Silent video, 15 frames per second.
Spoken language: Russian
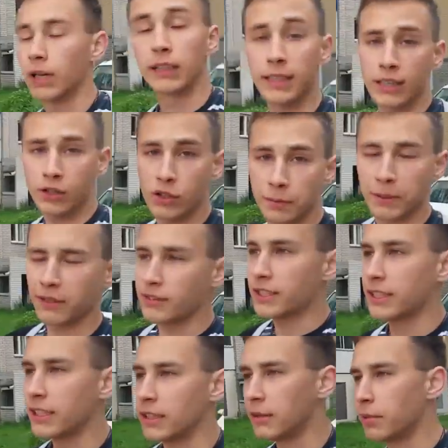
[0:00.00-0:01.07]
А также
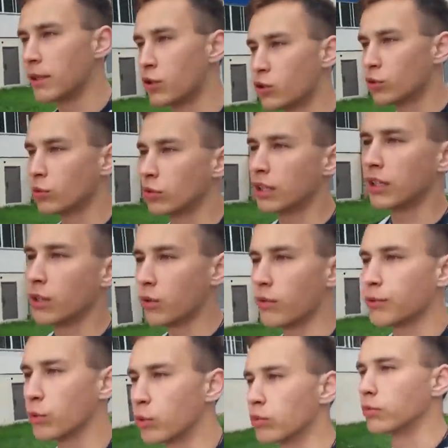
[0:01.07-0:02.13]
провести небольшую
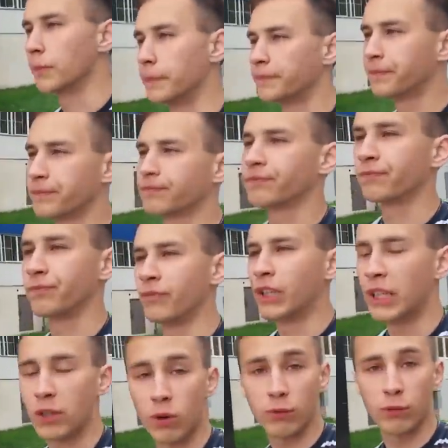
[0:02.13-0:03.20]
тренировку
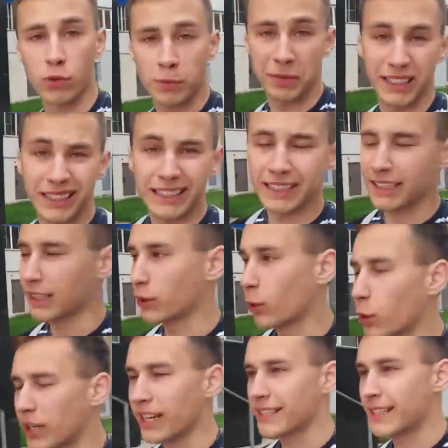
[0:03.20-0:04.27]
тренировку спины,
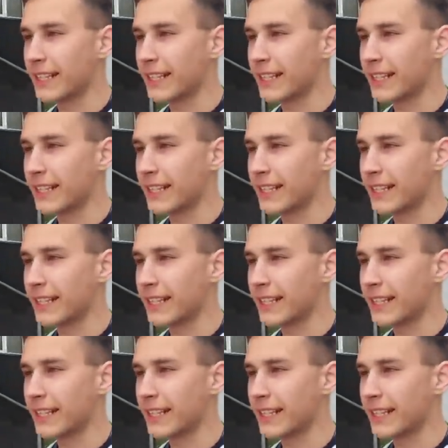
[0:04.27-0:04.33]
которую я,